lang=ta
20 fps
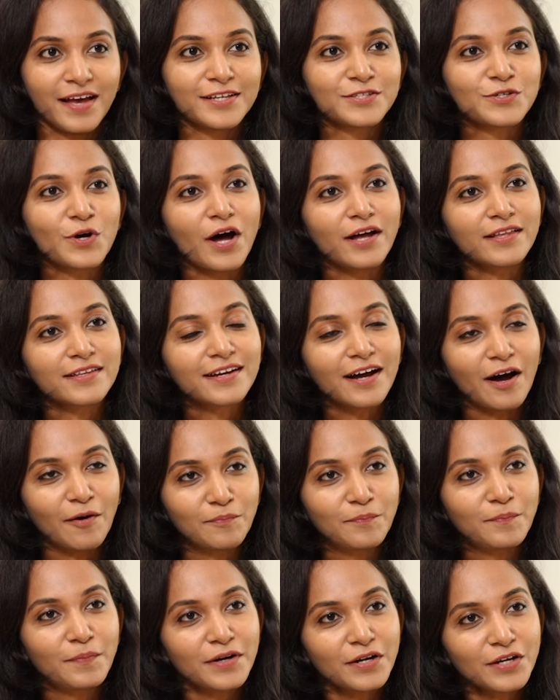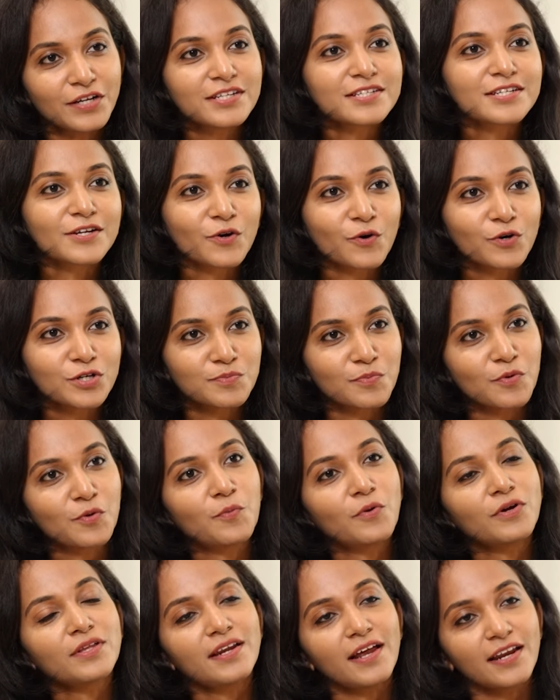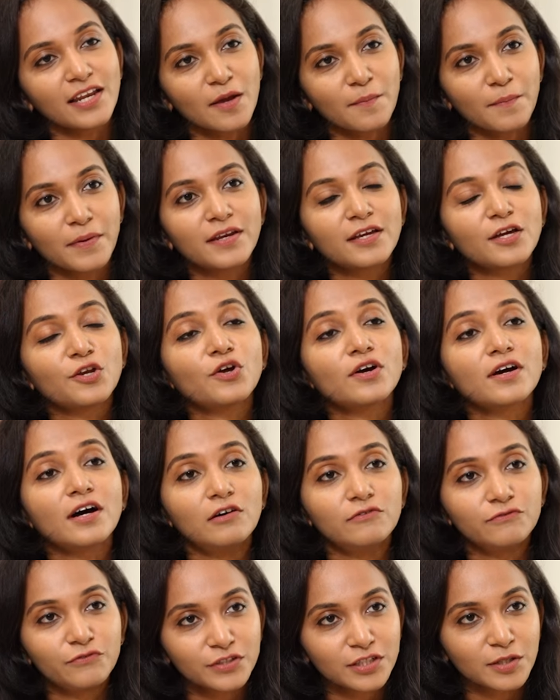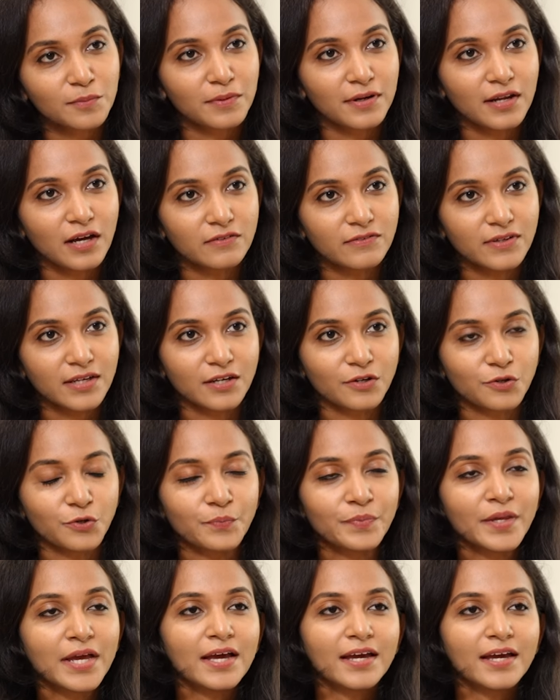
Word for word: ஸோ அதுக்கப்புறம் இன்டர் கோர்ஸ் போகும்போது நிறைய பேருக்கு இன்னும் கம்ஃபர்டபுளாகவே இருக்கும்